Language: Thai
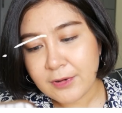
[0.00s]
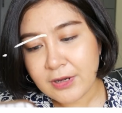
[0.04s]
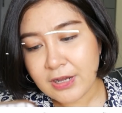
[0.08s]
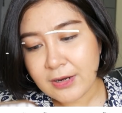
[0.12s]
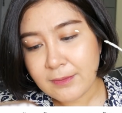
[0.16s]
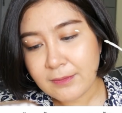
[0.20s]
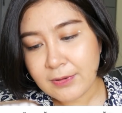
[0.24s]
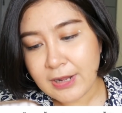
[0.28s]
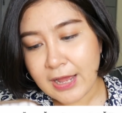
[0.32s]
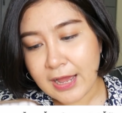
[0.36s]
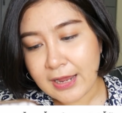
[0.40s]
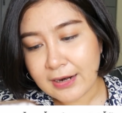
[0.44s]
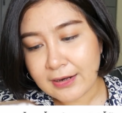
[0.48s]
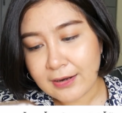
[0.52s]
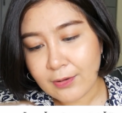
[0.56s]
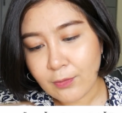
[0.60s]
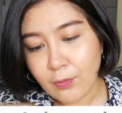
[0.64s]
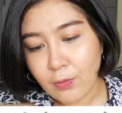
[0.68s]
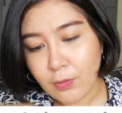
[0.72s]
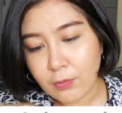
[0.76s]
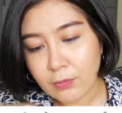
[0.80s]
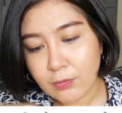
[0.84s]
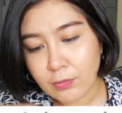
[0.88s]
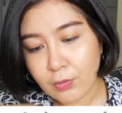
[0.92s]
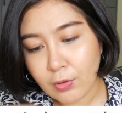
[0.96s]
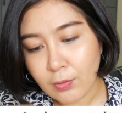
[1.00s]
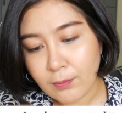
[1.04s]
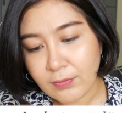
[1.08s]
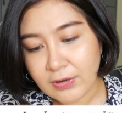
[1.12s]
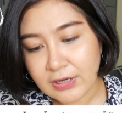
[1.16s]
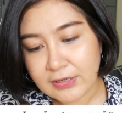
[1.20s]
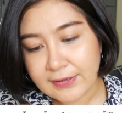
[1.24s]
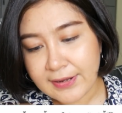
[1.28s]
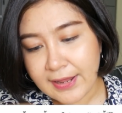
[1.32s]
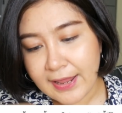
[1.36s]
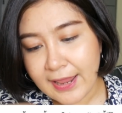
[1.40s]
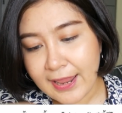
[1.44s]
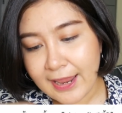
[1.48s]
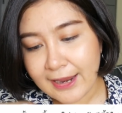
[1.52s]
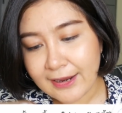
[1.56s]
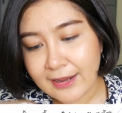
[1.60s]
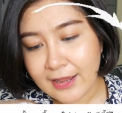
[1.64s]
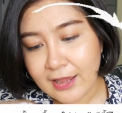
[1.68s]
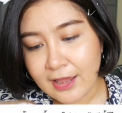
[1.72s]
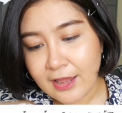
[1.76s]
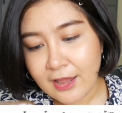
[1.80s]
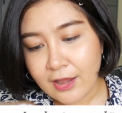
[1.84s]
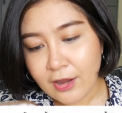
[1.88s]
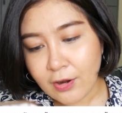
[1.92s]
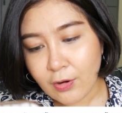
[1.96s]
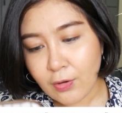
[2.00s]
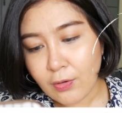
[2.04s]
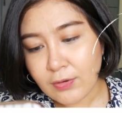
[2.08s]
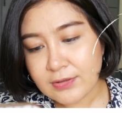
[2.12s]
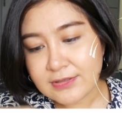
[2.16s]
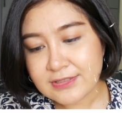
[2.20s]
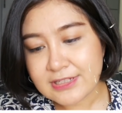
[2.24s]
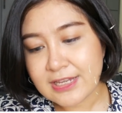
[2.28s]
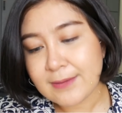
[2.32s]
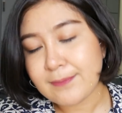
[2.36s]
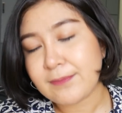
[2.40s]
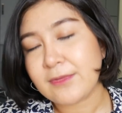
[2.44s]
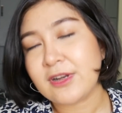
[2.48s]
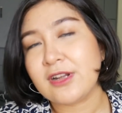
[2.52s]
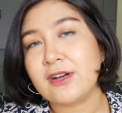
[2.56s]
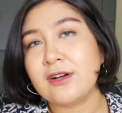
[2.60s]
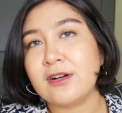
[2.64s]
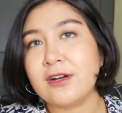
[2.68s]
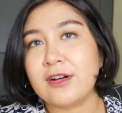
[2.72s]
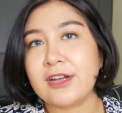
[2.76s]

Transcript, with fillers: เพื่อนผลักแล้วหกล้มกระแทกโคตรเจ็บเล